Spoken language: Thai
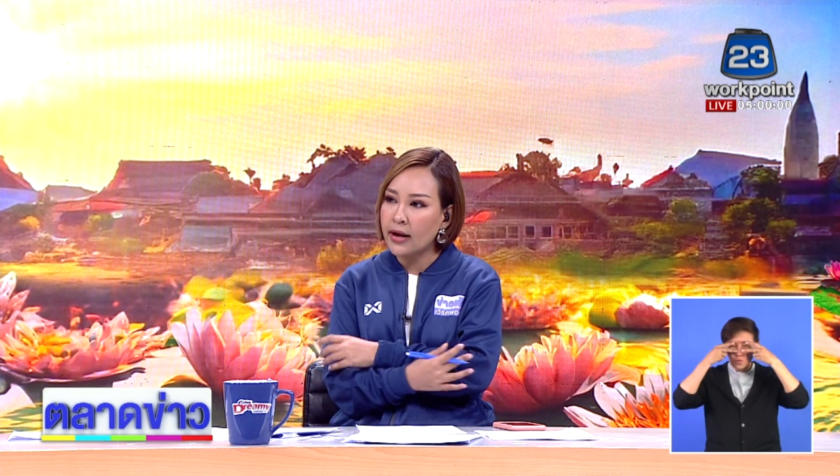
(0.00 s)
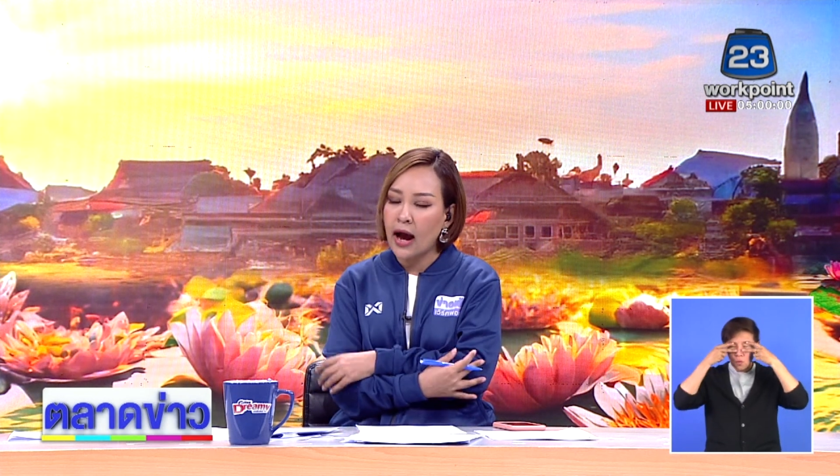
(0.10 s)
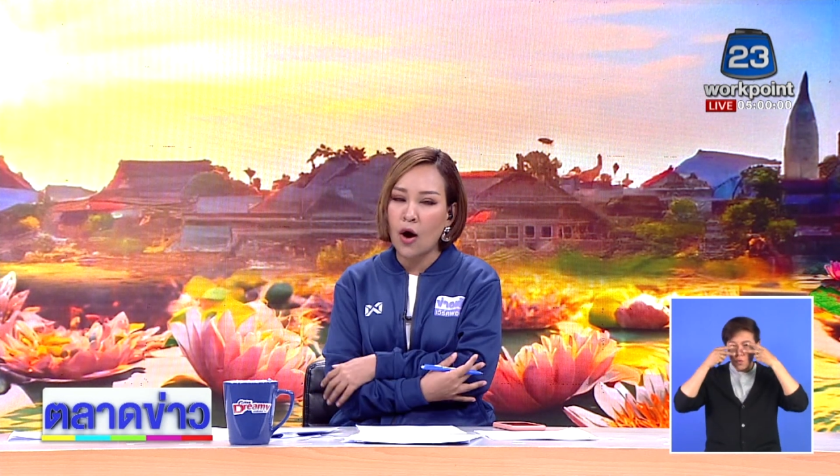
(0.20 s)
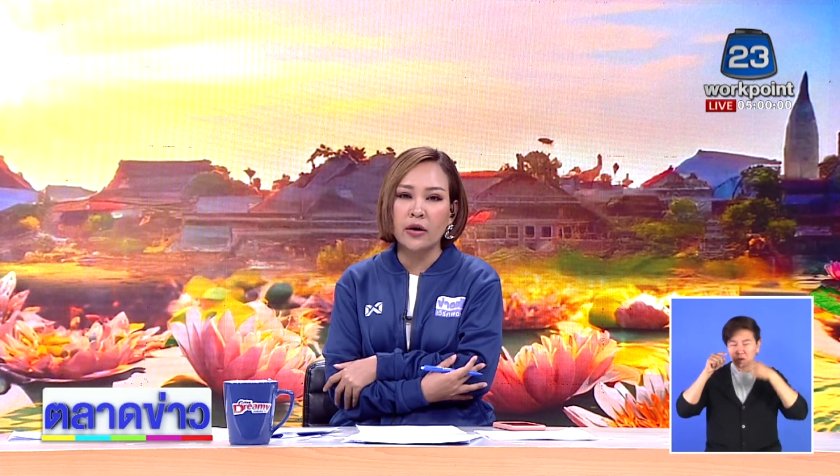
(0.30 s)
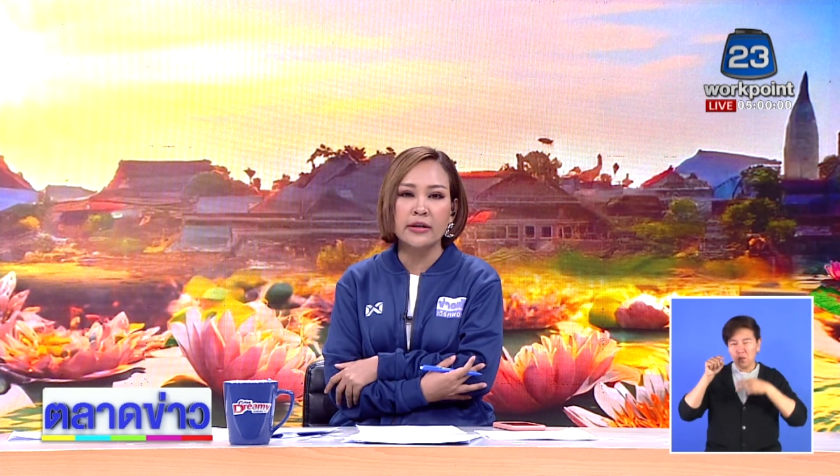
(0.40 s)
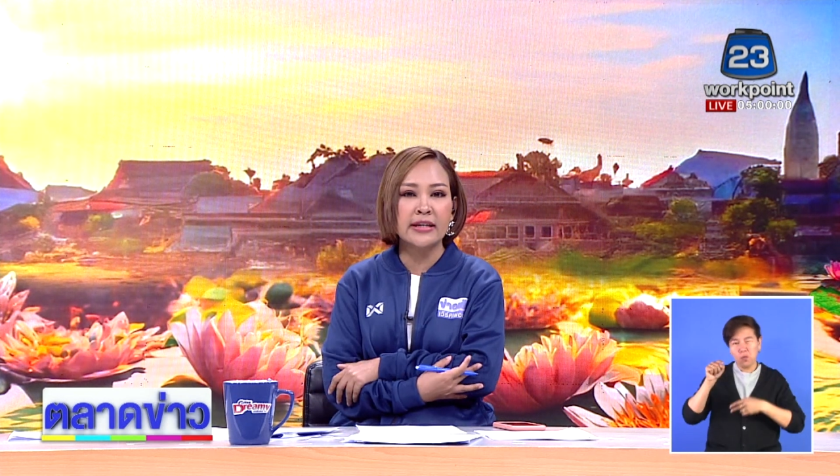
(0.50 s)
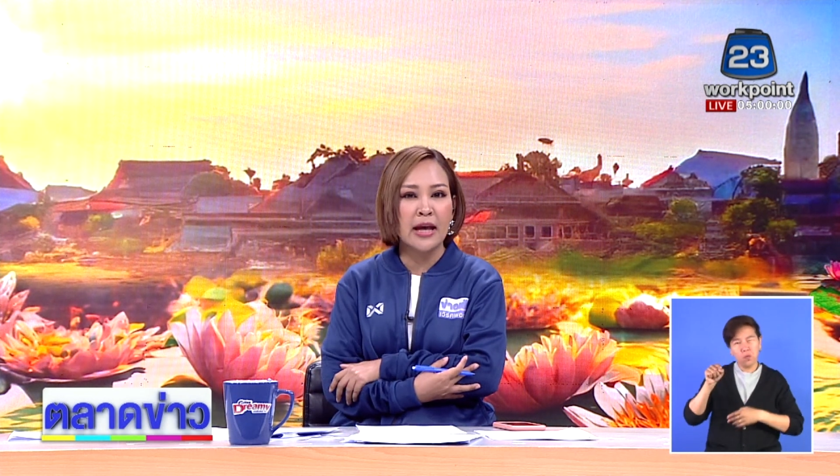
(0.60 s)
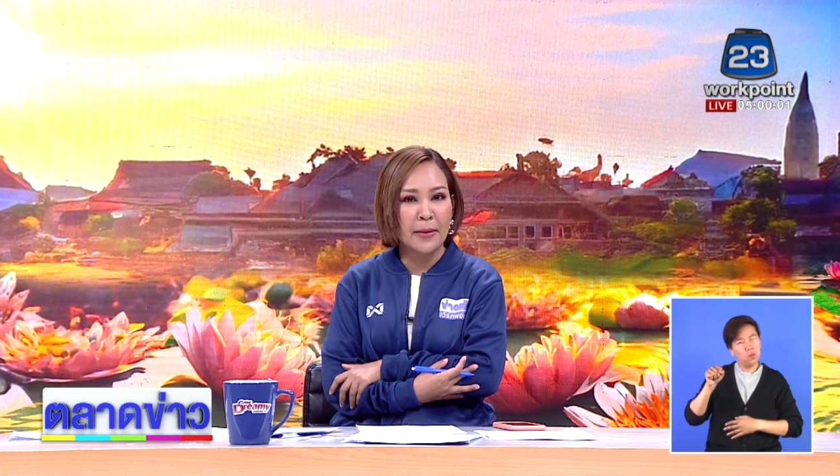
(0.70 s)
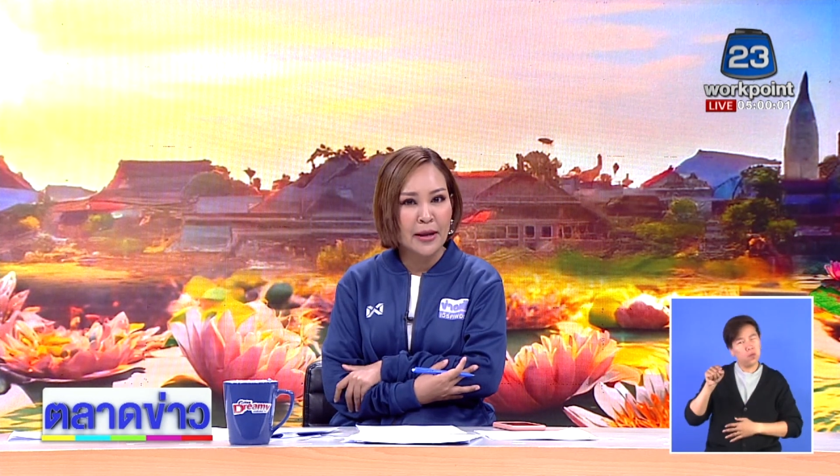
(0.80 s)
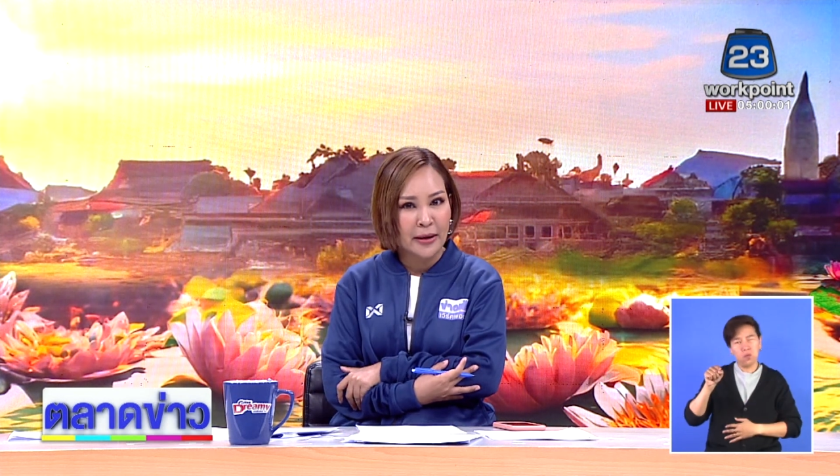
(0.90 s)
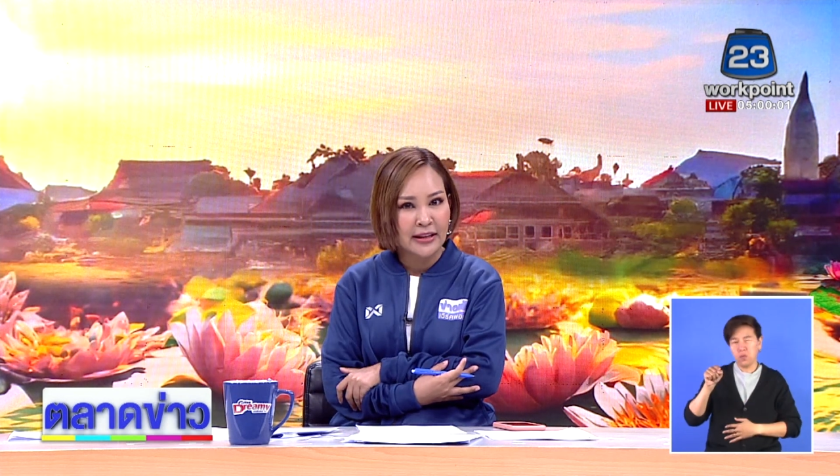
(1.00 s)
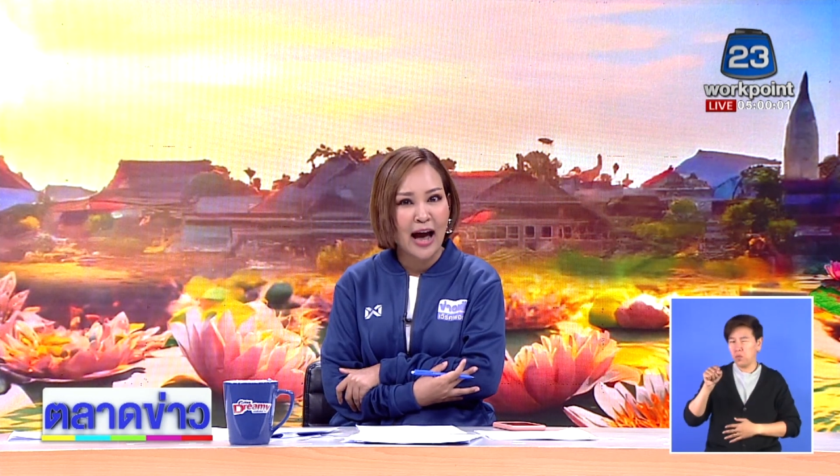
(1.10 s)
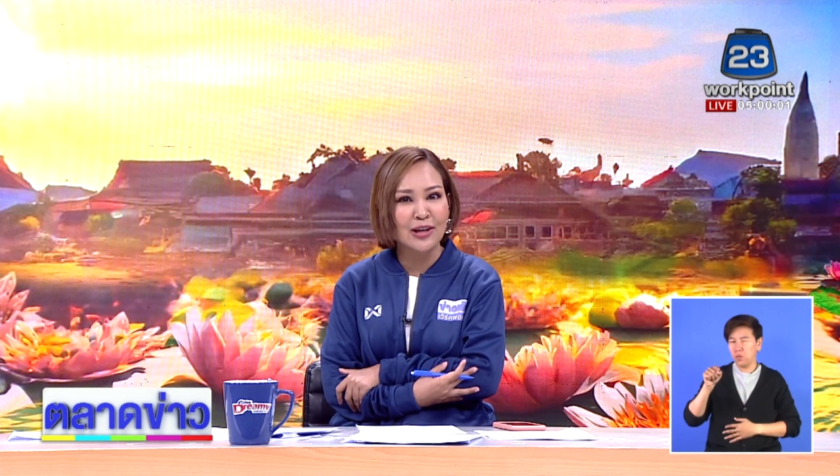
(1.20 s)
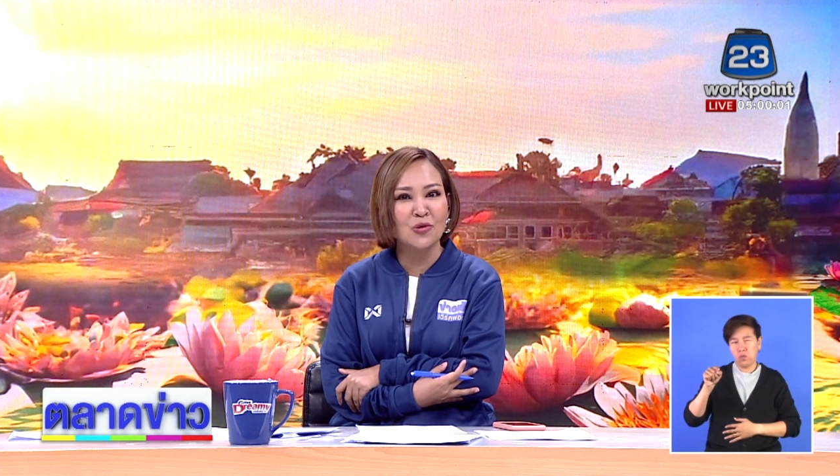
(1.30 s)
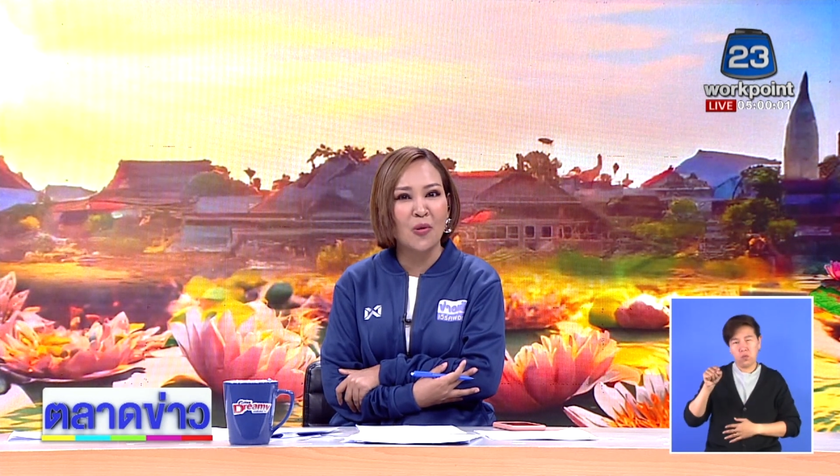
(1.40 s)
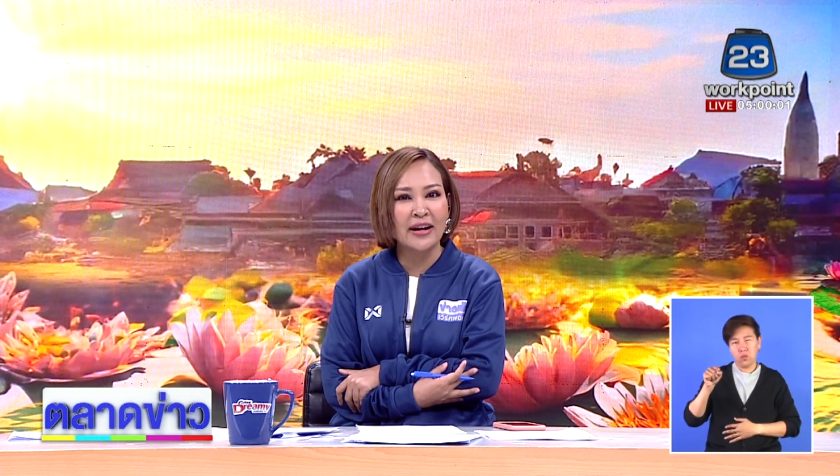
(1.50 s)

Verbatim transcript: ริกเอากระเทียมอะไรมาทา